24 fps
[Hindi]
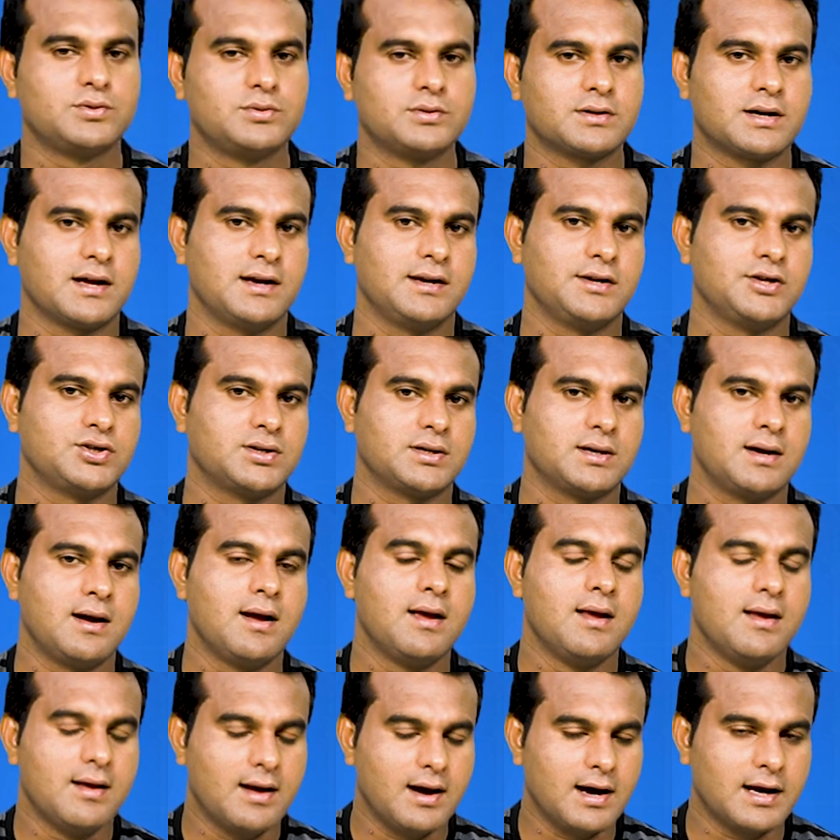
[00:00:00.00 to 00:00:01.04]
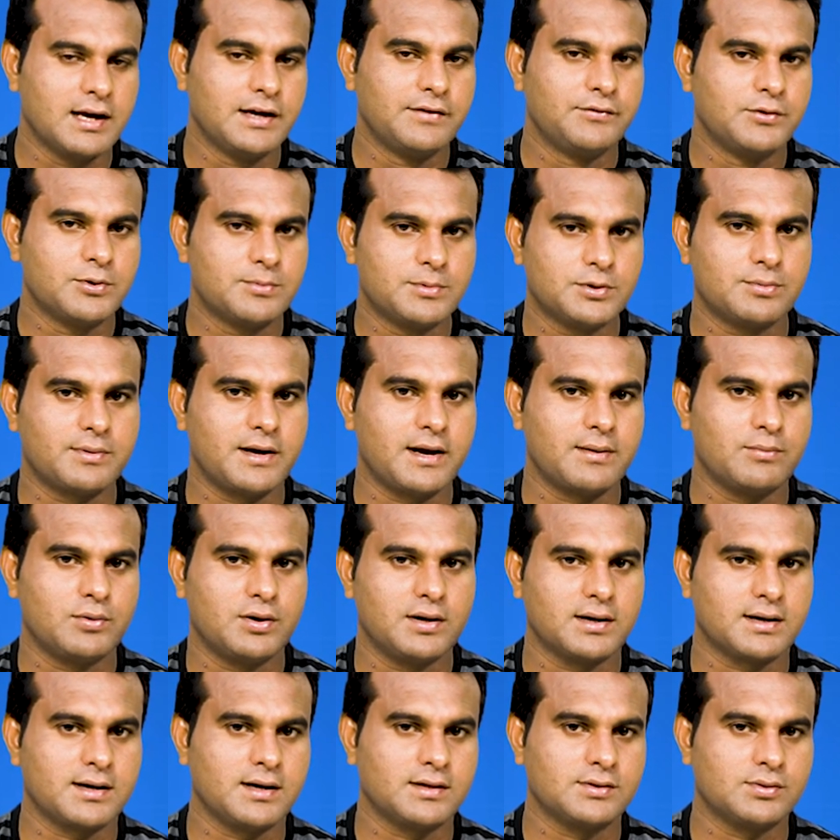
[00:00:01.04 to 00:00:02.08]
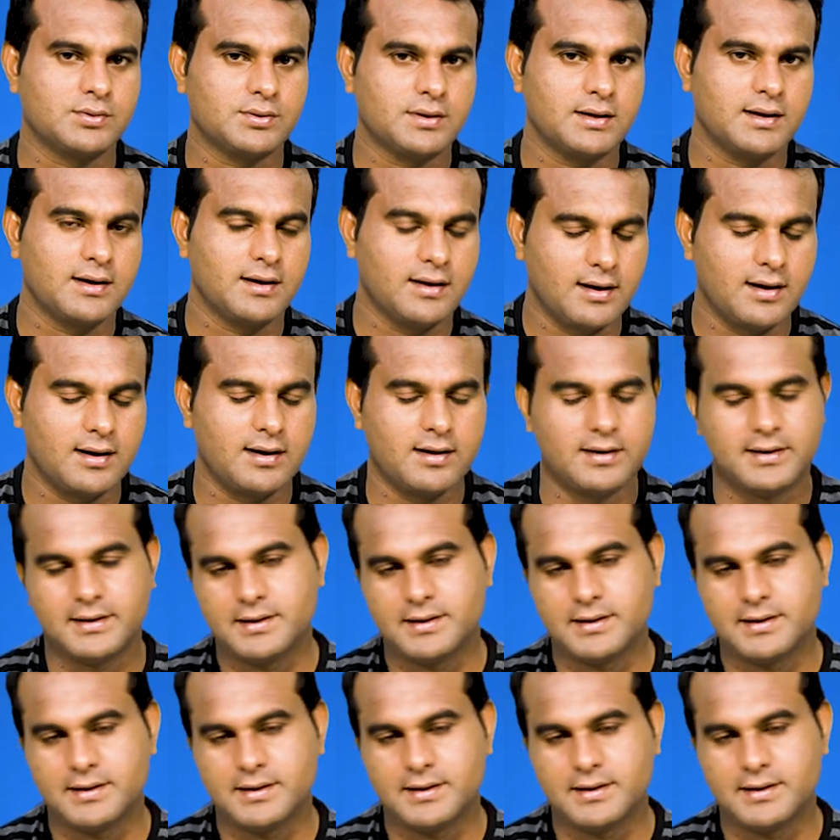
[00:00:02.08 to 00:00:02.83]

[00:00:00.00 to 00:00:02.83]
ज़रूर कर लीजिएगा अगली वीडियो में दोबारा मुलाकात होगी अल्लाह